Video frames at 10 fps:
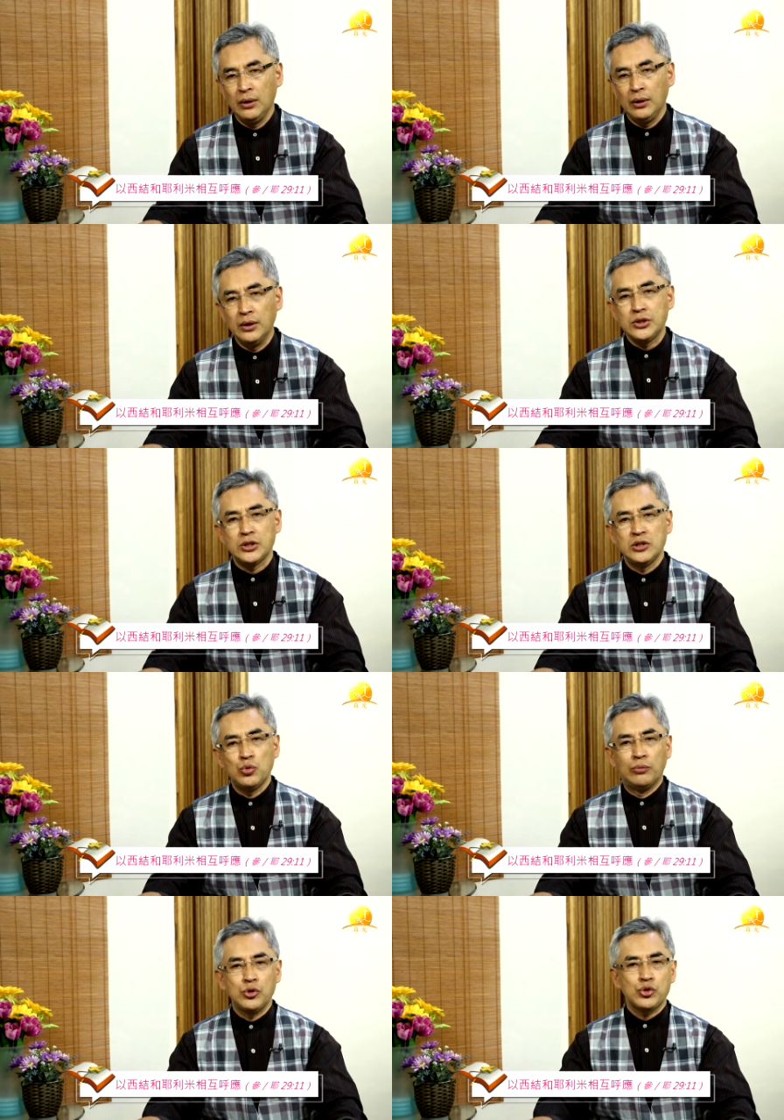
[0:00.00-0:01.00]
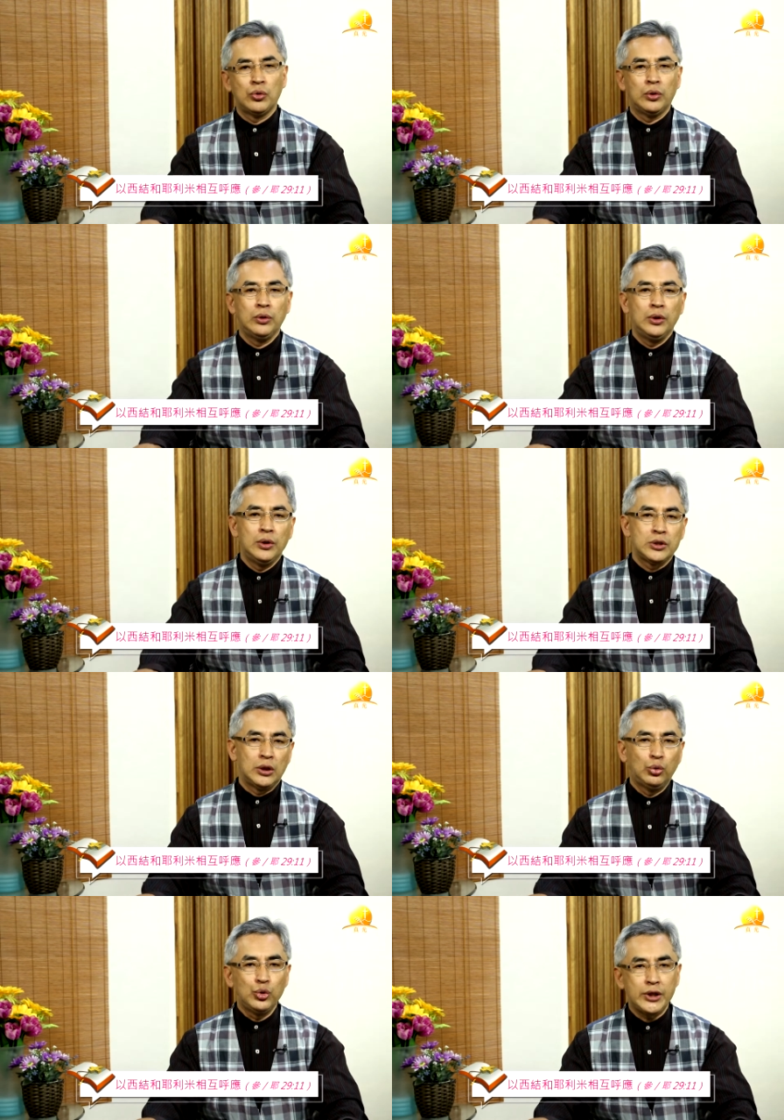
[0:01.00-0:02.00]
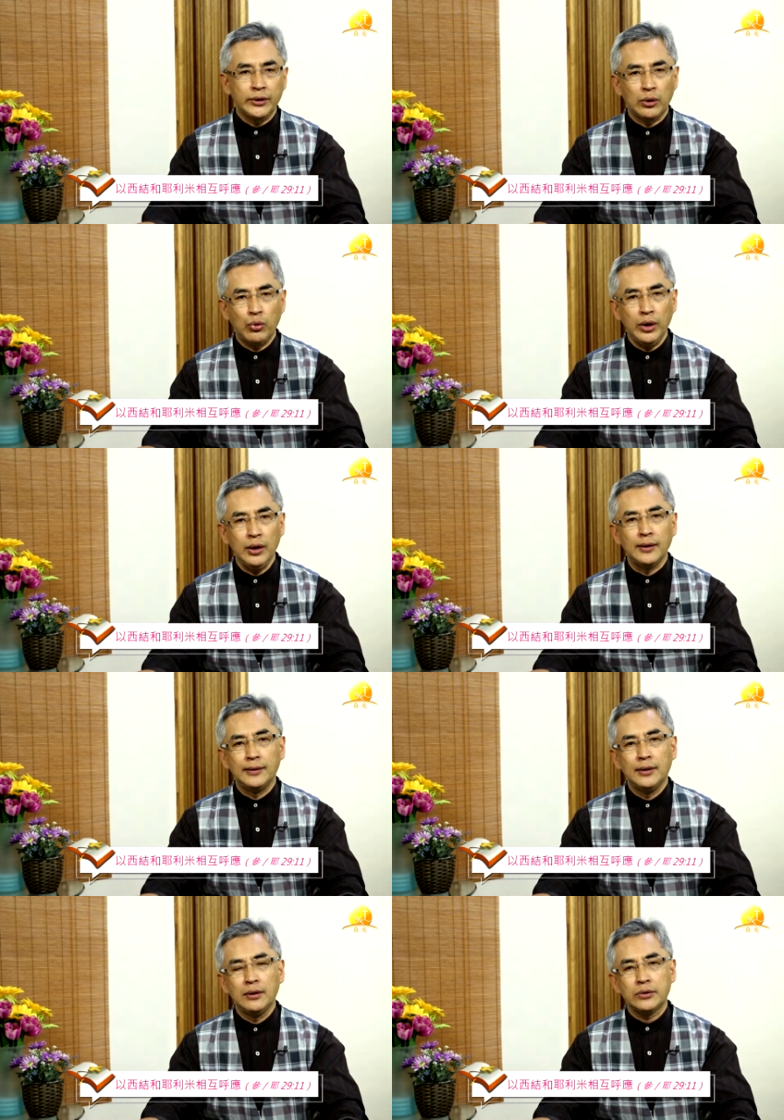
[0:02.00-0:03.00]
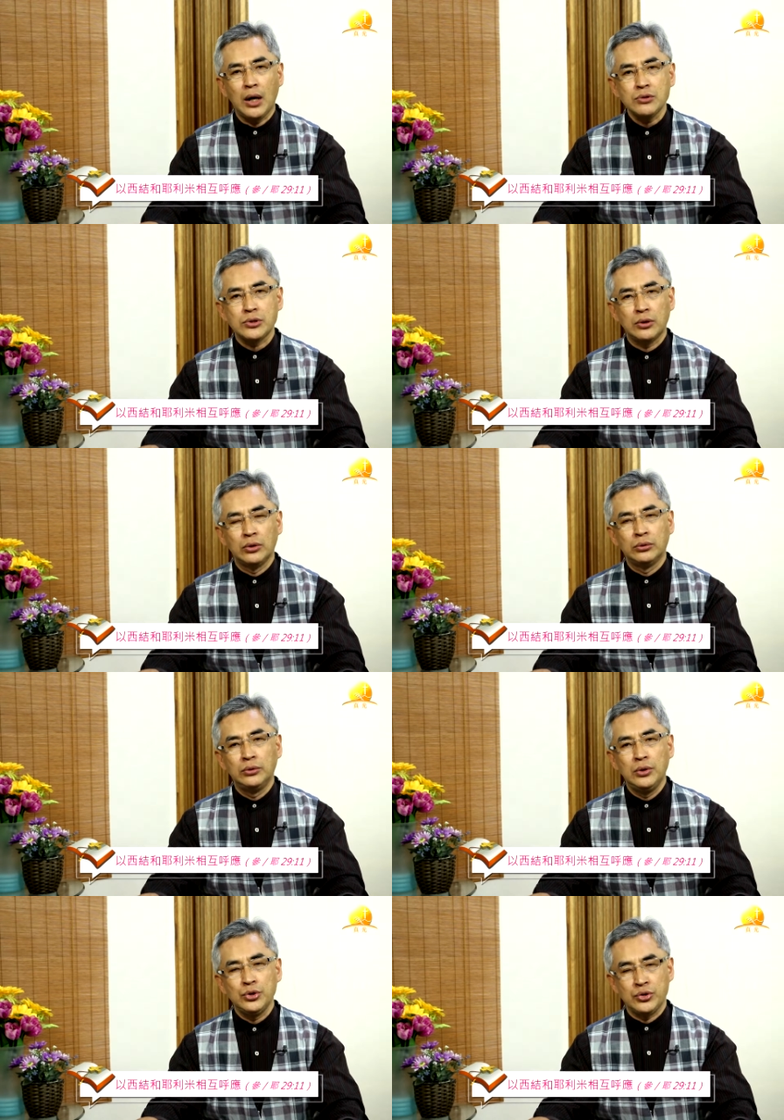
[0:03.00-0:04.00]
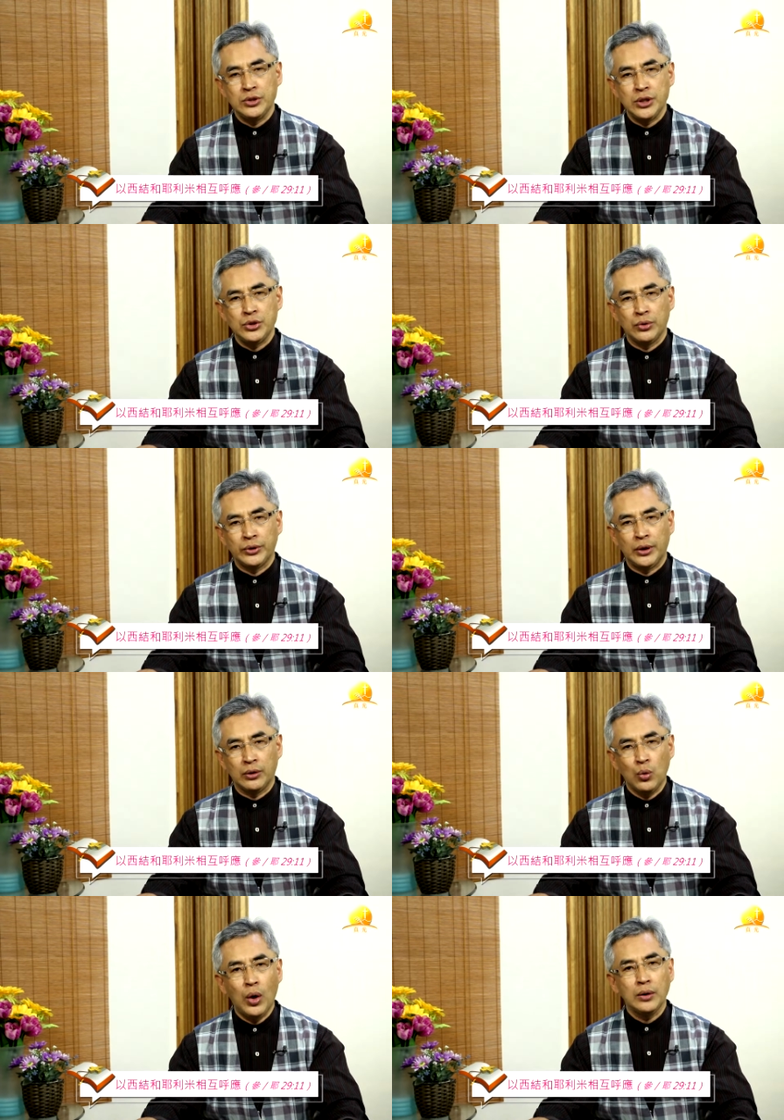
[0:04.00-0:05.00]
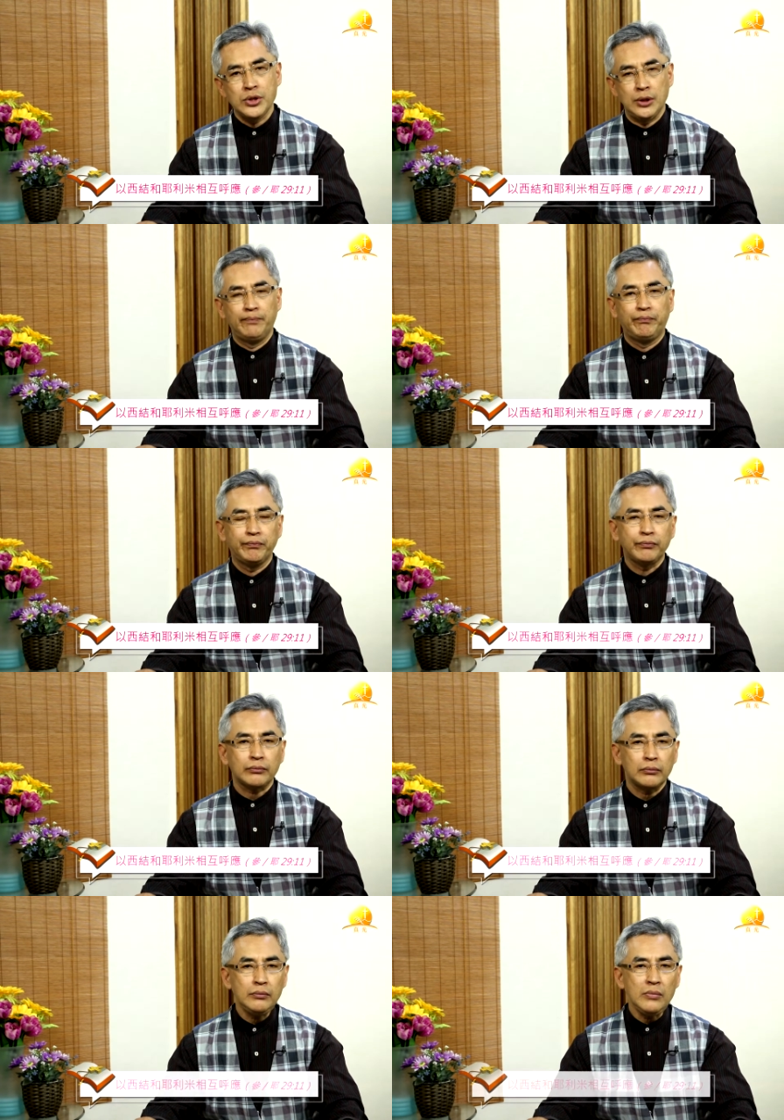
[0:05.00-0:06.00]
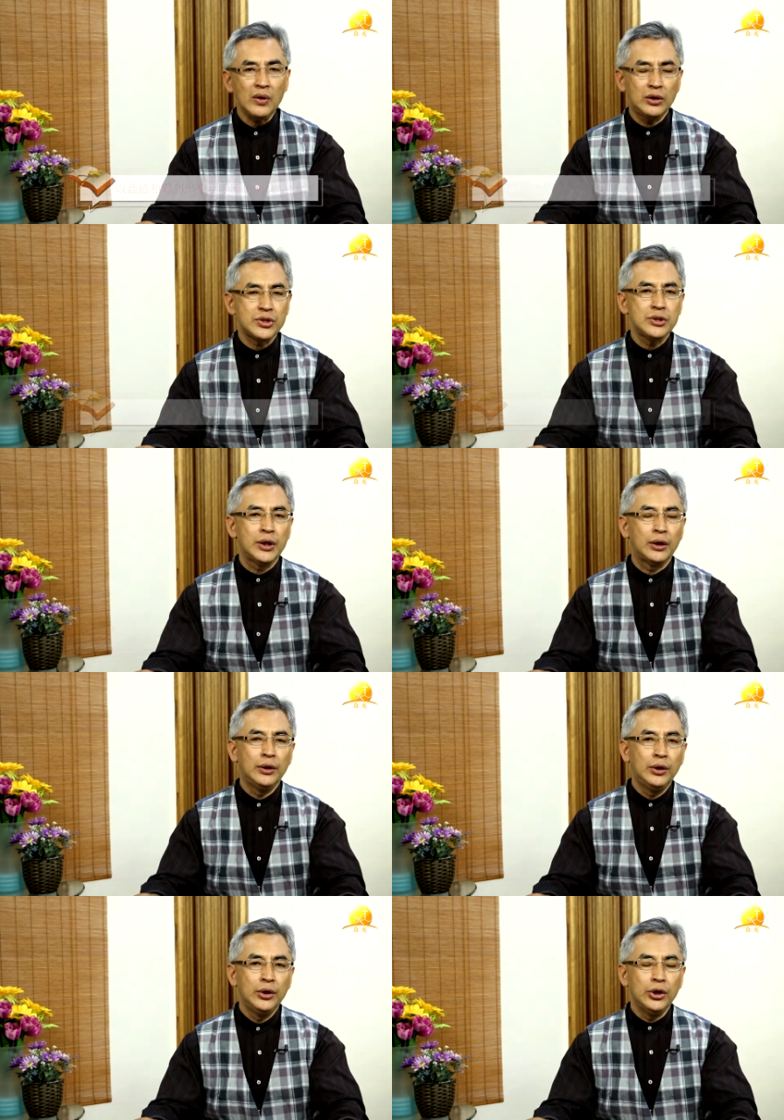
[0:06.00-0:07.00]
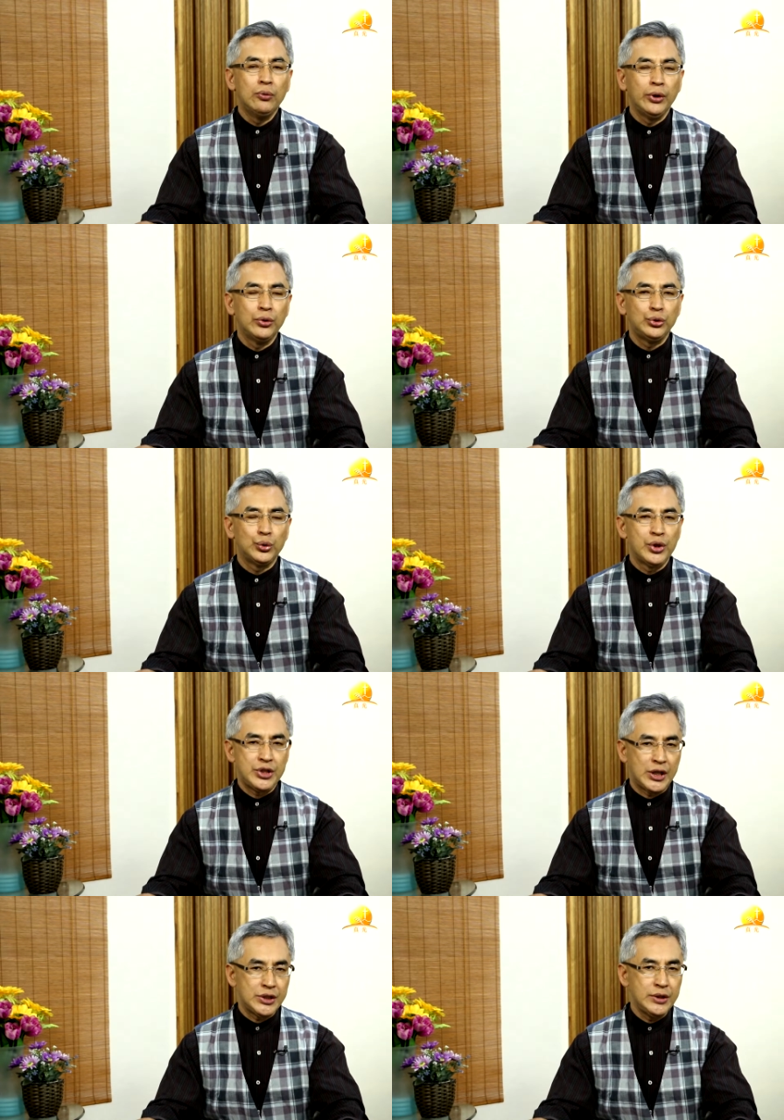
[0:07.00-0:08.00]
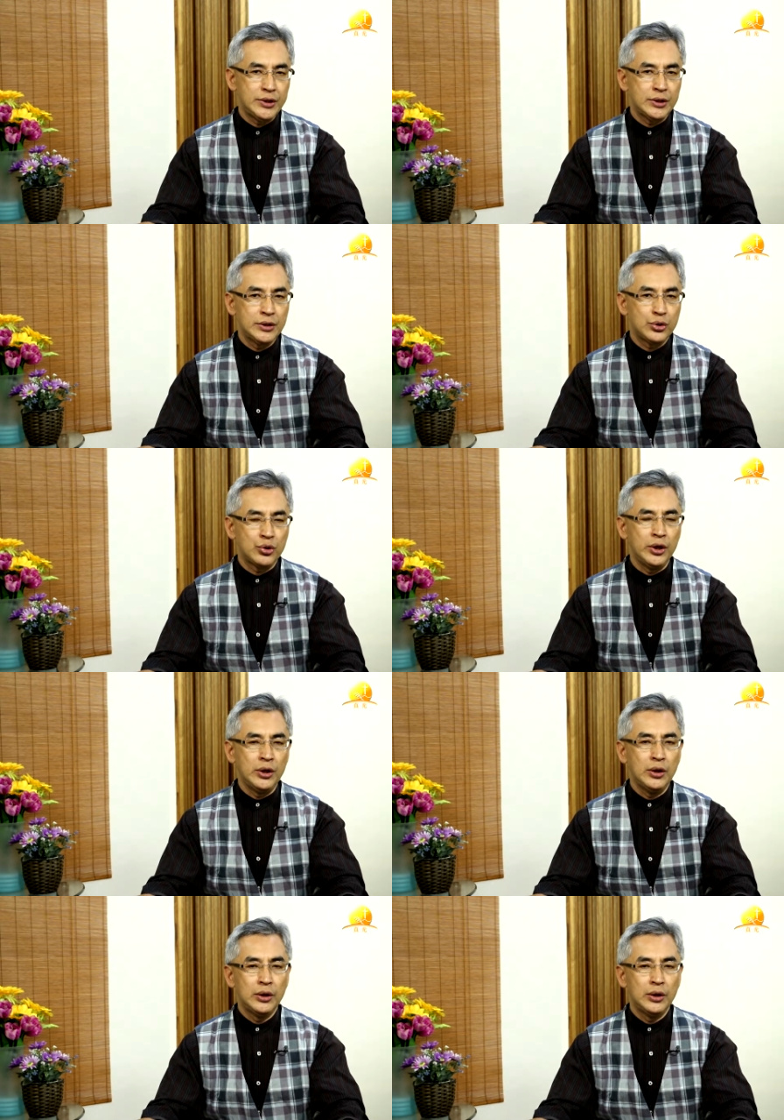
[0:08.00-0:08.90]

因此我们说，这互相的辉映，当时候就是这种的光景。可是呢？因为有许多的假先知，所以